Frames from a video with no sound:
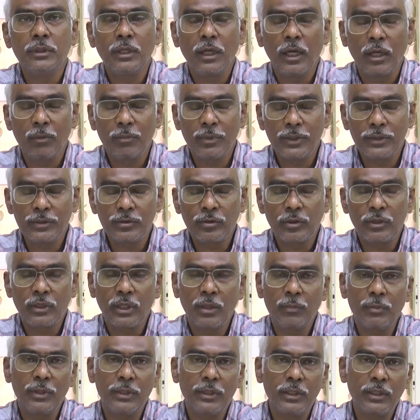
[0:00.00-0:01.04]
యాల్బెండ్జోల్
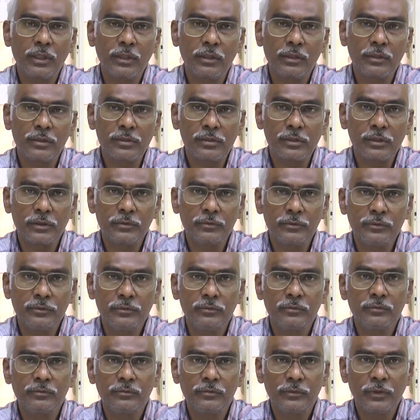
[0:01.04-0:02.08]
ట్యాబ్లెట్ అనేది ఇస్తాము
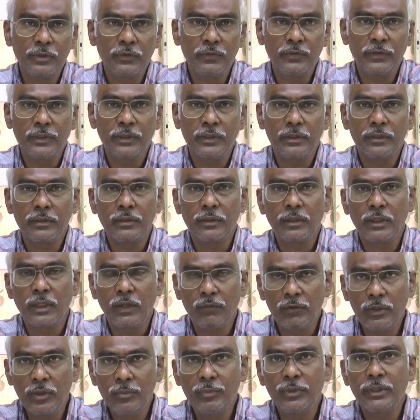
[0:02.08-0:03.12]
ఇవి
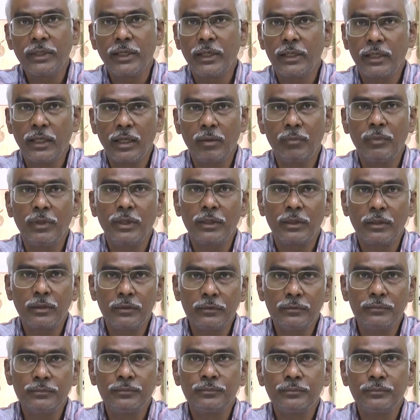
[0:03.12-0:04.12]
నవిలి మింగే ట్యాబ్లెట్లు